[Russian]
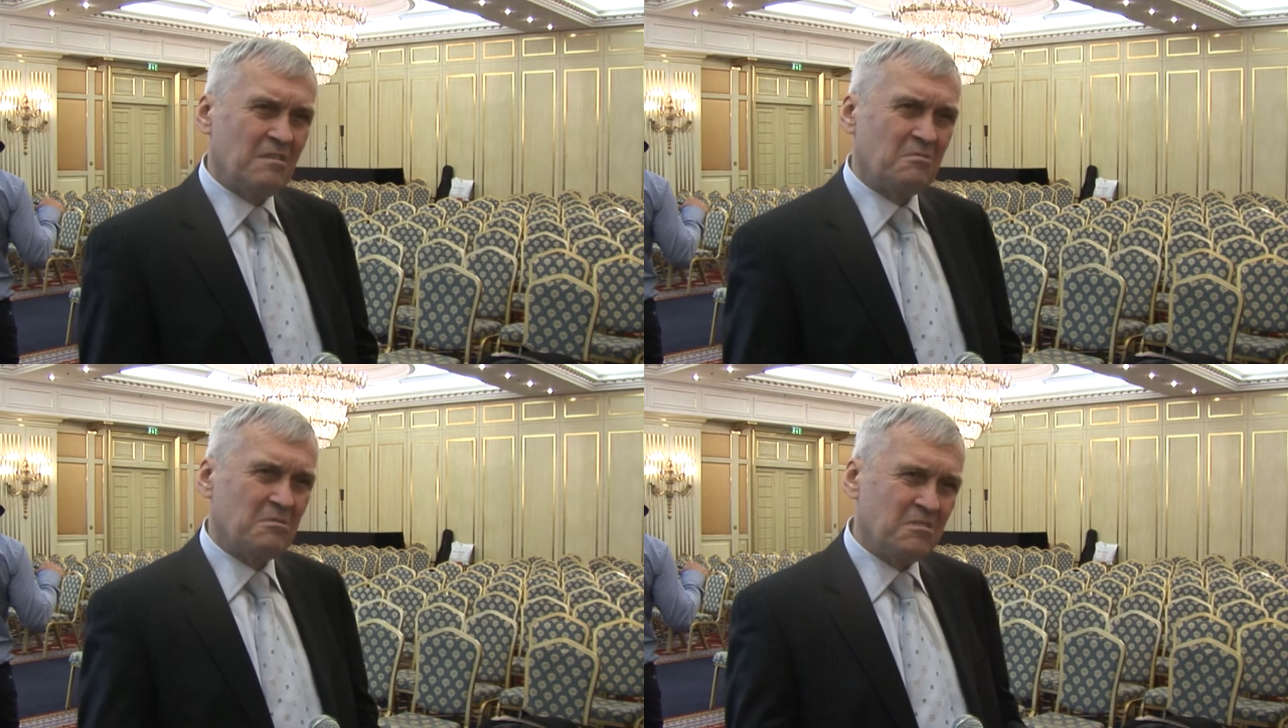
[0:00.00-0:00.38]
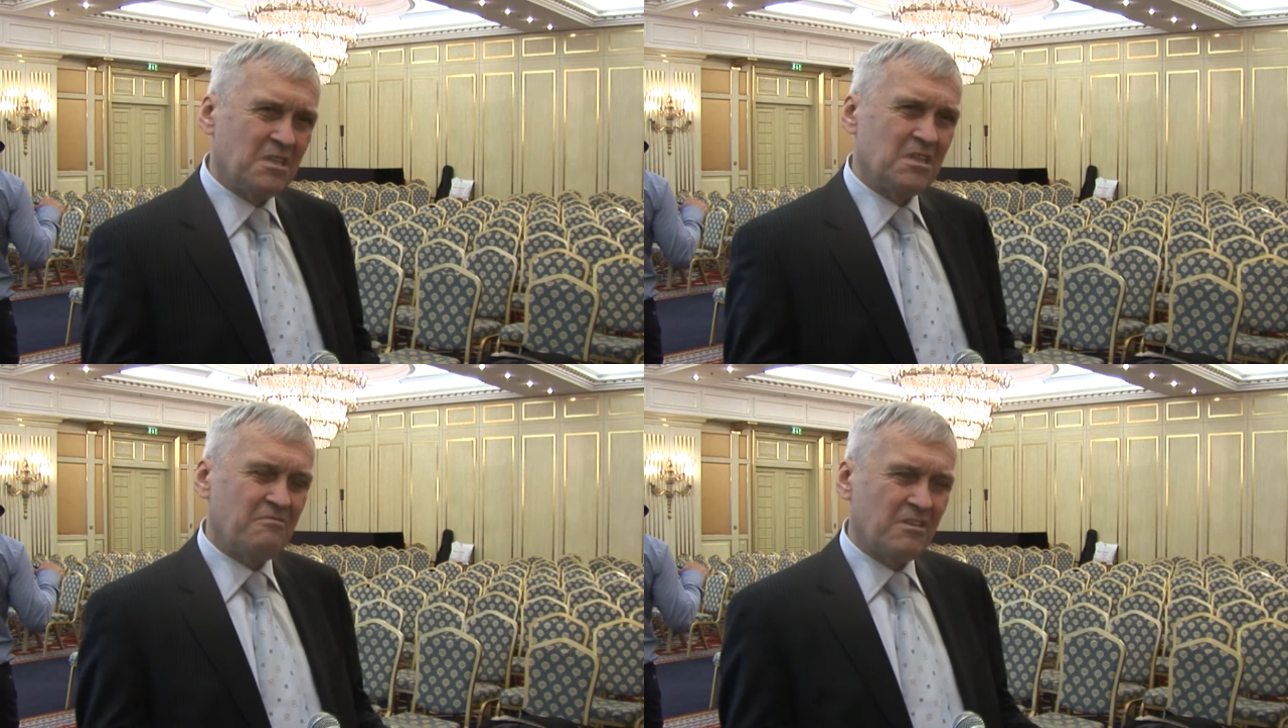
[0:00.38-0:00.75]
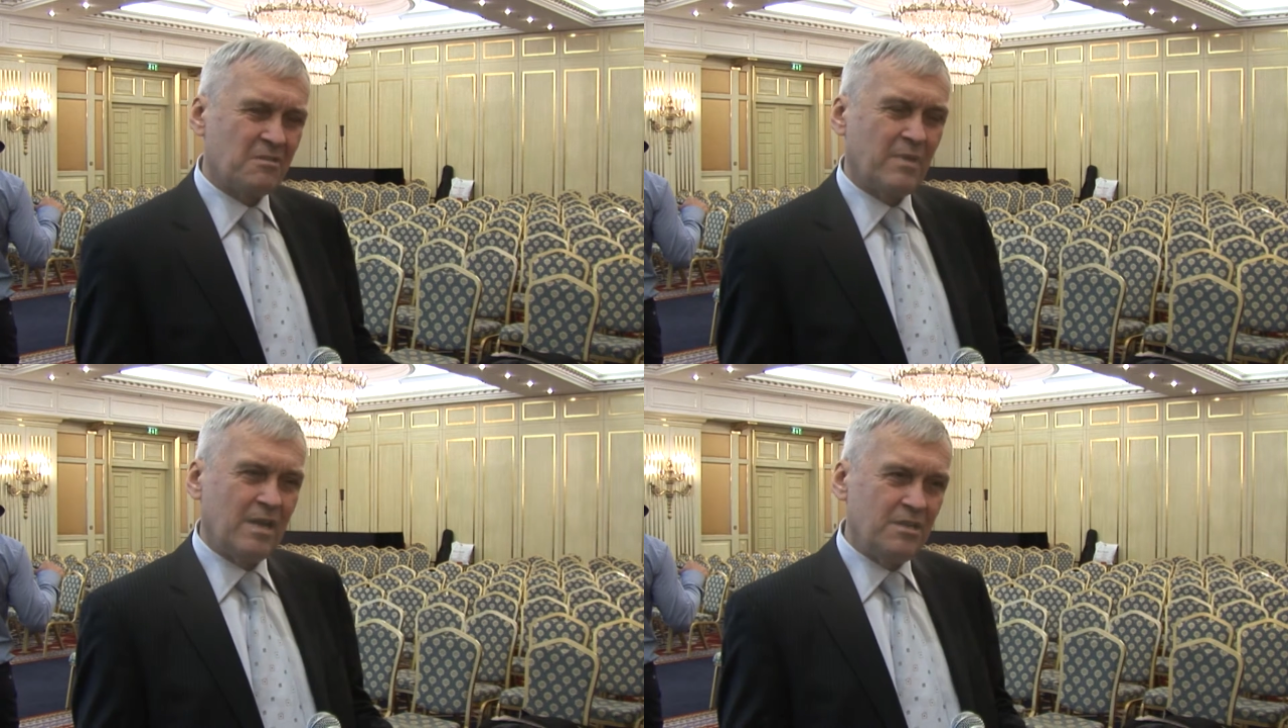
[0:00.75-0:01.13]
вот в этой
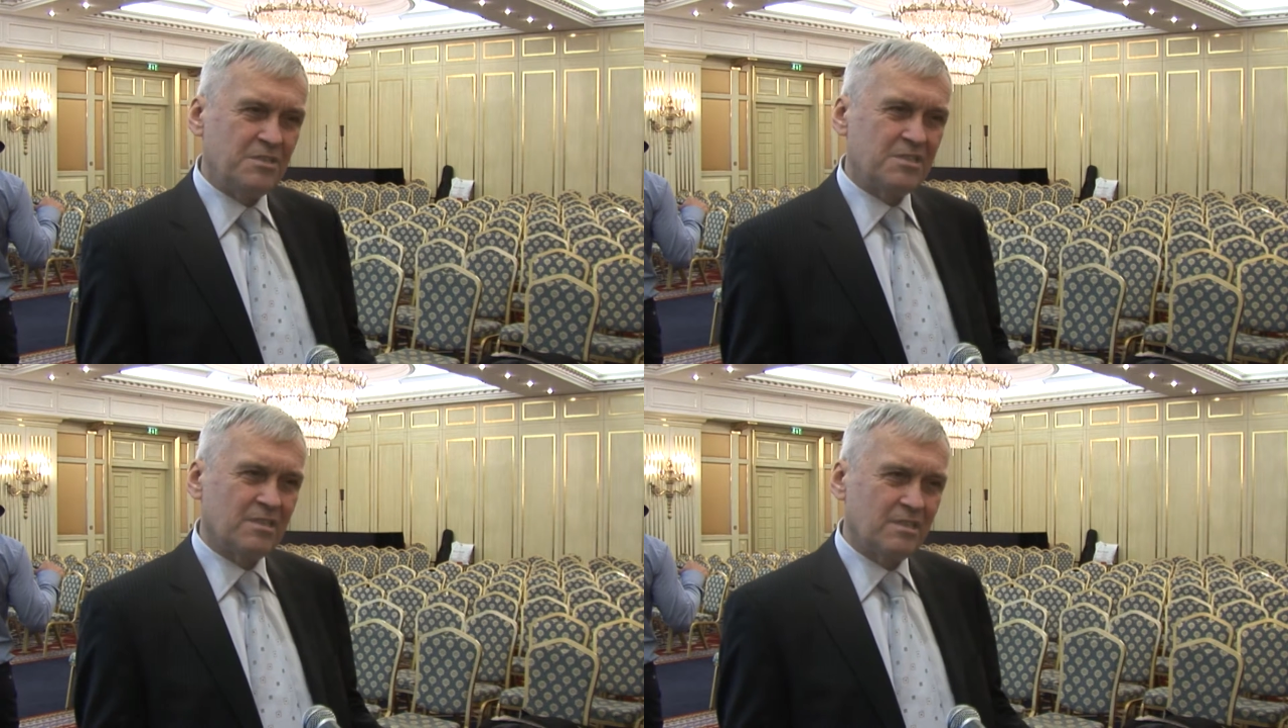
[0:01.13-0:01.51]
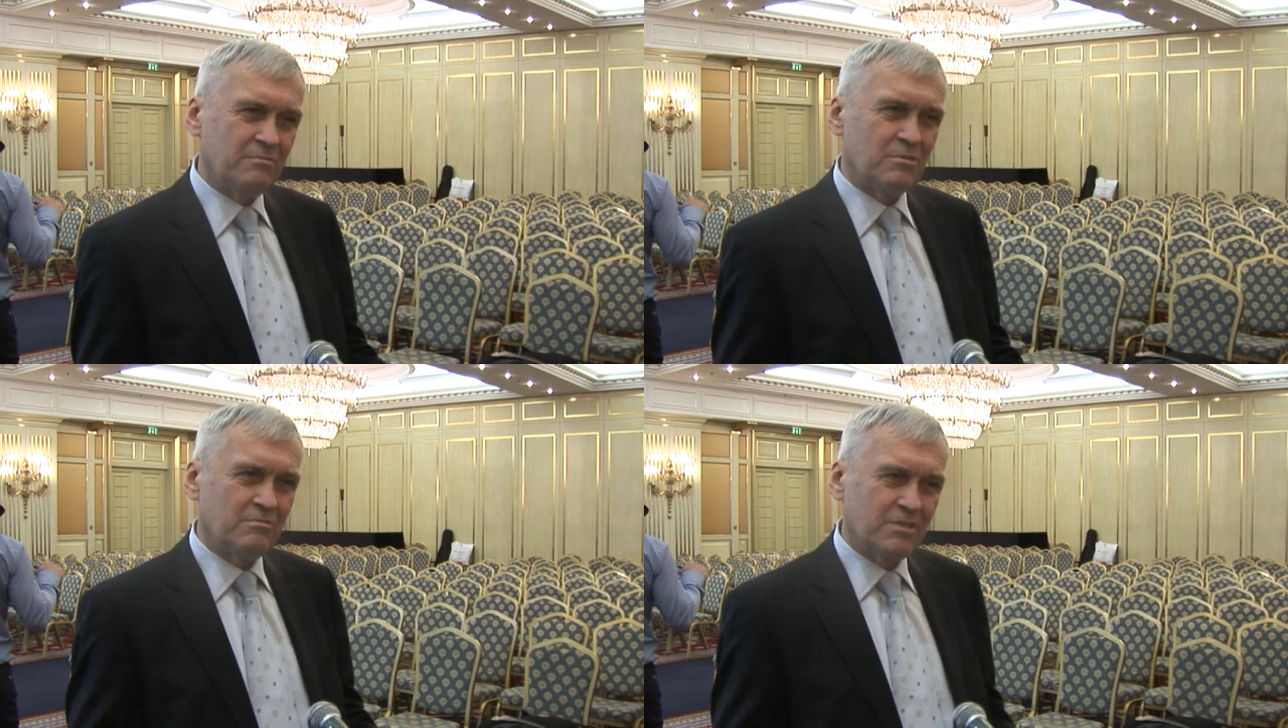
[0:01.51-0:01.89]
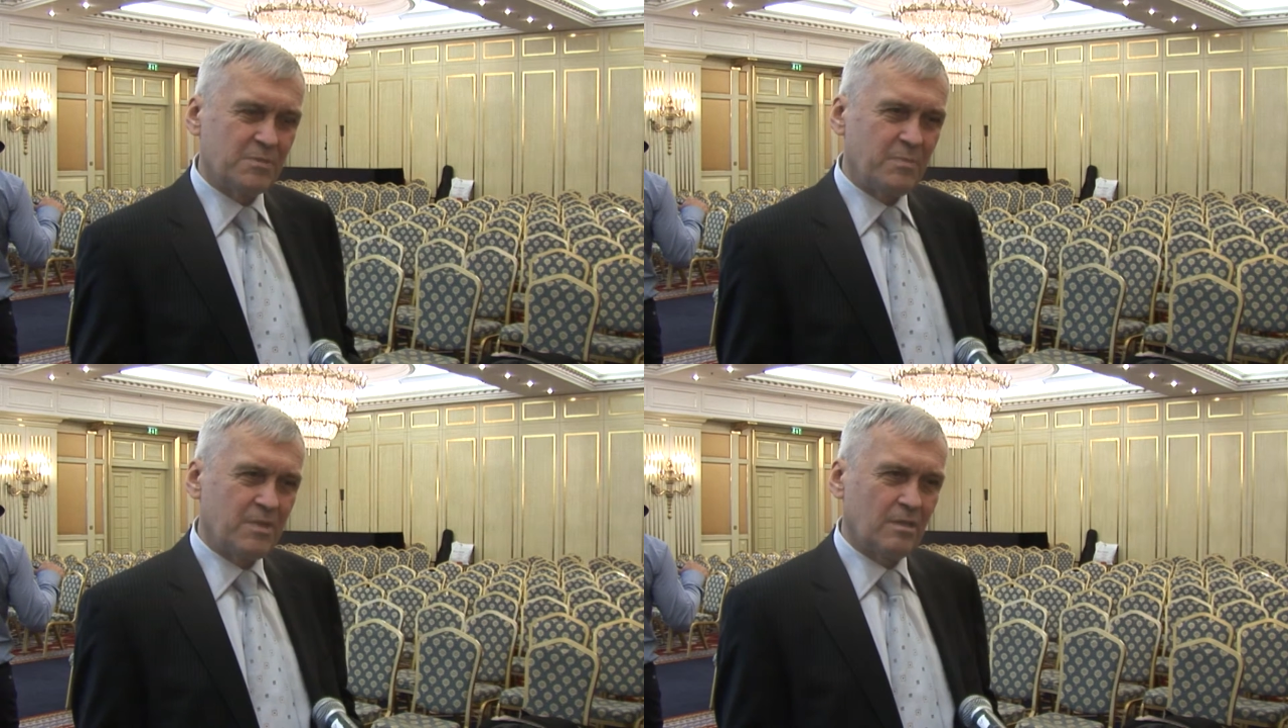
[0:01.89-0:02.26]
формалистике, вот
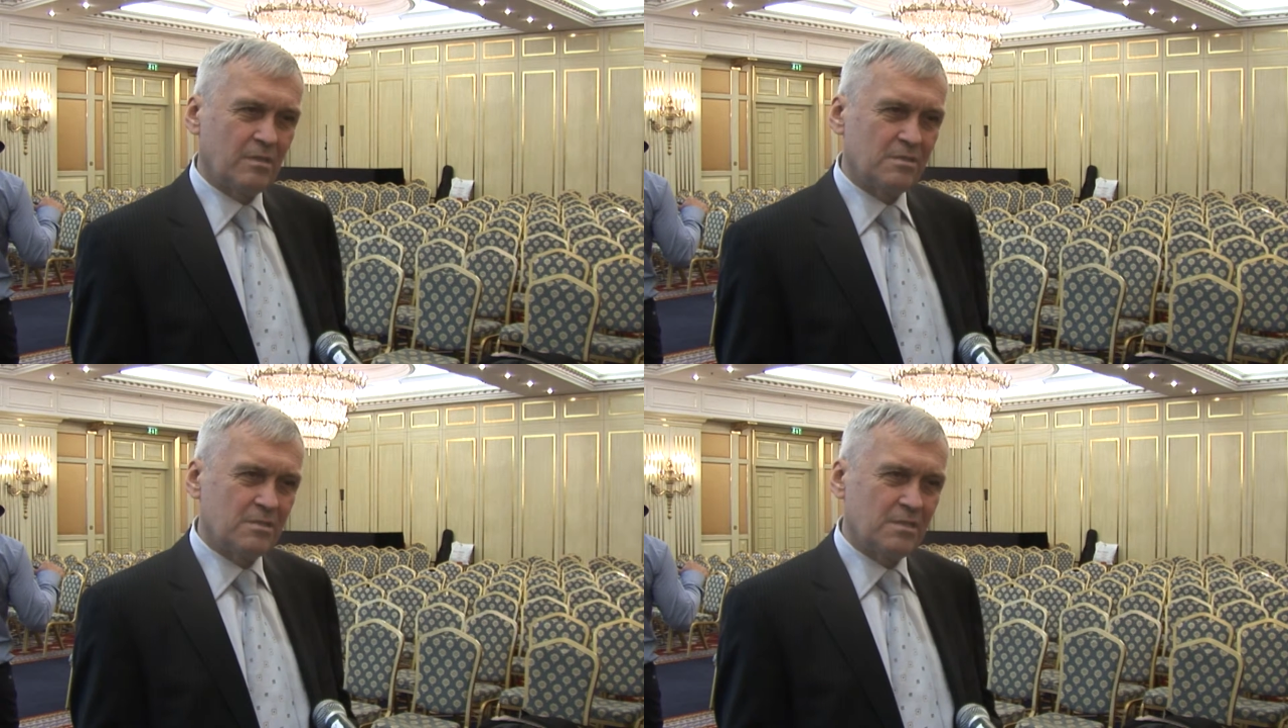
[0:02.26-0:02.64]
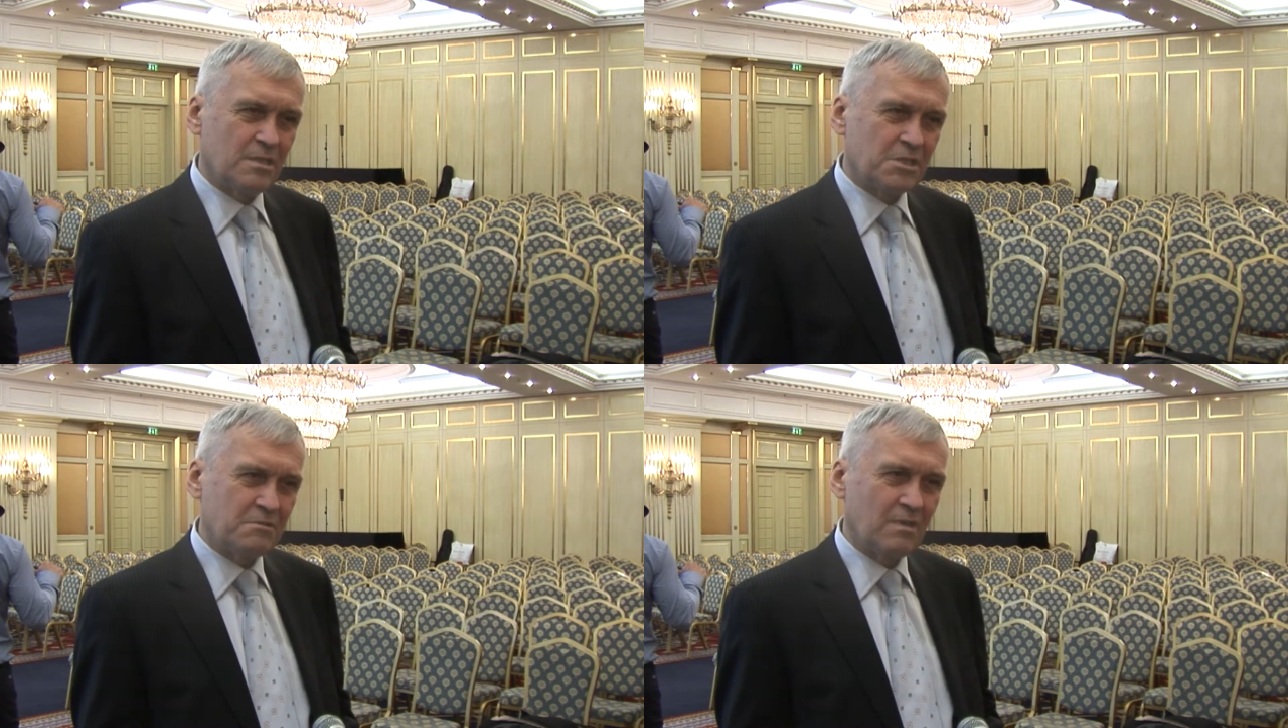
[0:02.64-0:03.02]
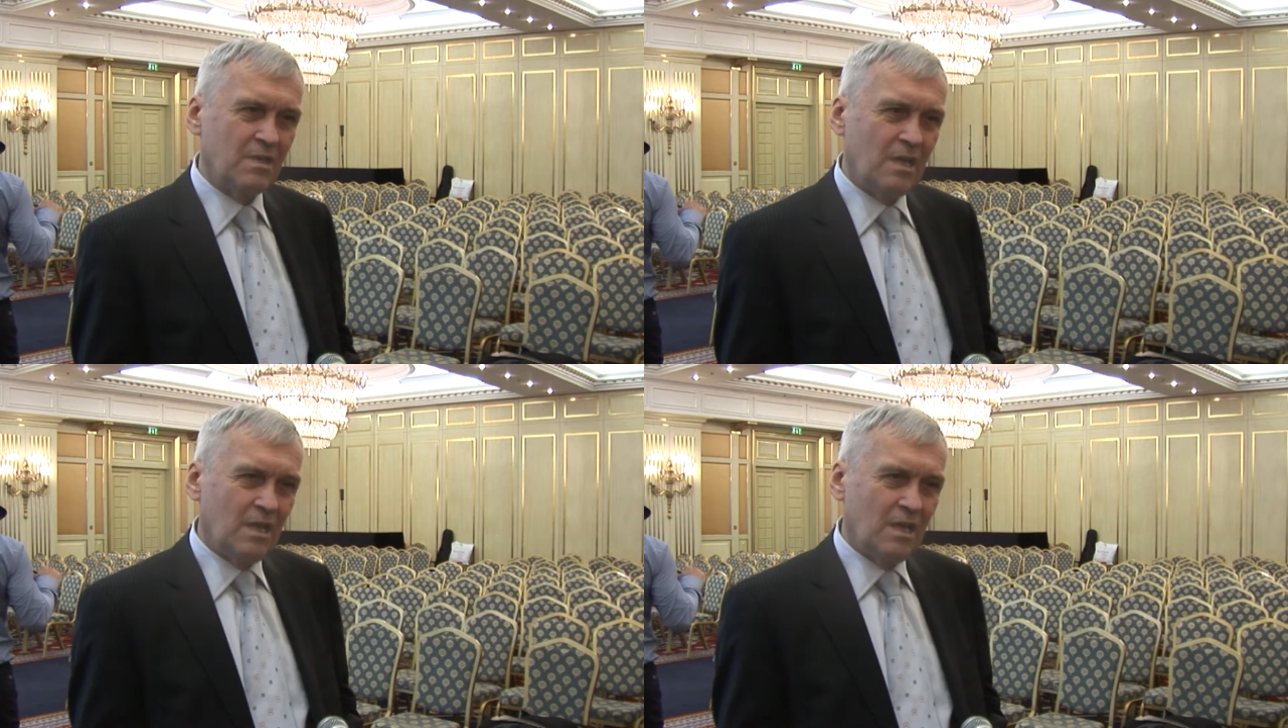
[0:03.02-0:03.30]
воспитанный с детства,